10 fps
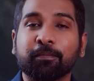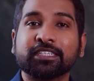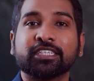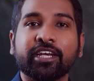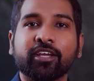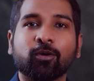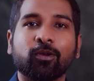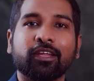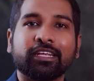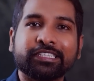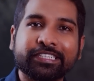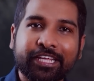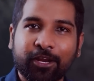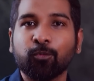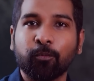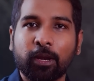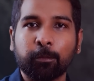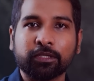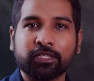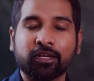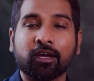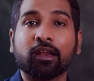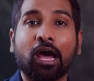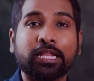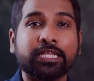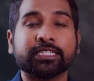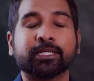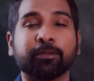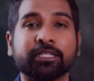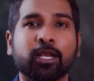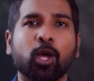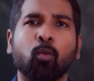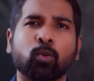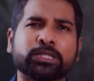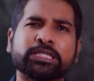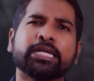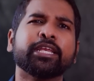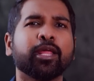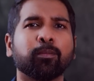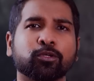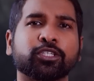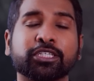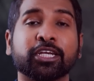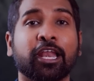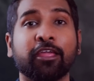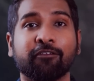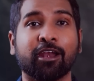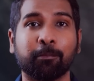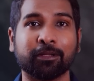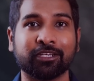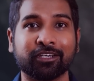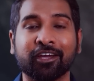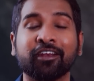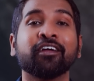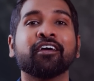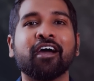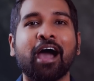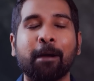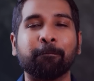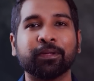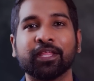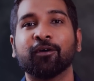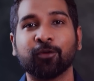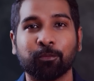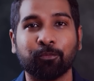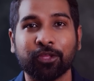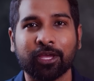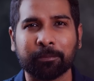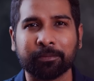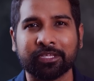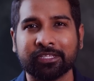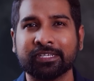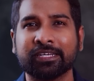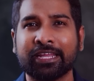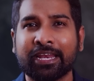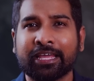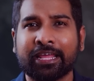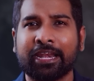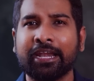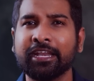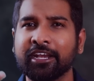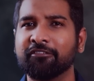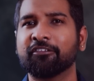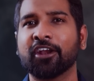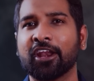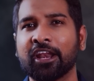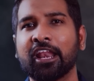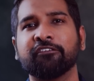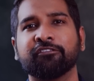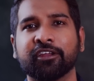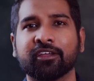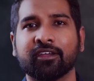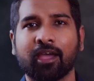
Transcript: பிரஸ்டன் நிக்கோல் இன்ஜினியராகவும் வேலை பார்த்துருக்கார் அதே சமயத்தில் ஒரு சீனியர் பொசிஷன்லையும் வேலை பார்த்துருக்கார் அப்போ தான் அவர் புரிய ஆரம்பிக்குது எனக்கு ரெண்டு டிஃப்ரெண்டான லைஃப் இருக்குது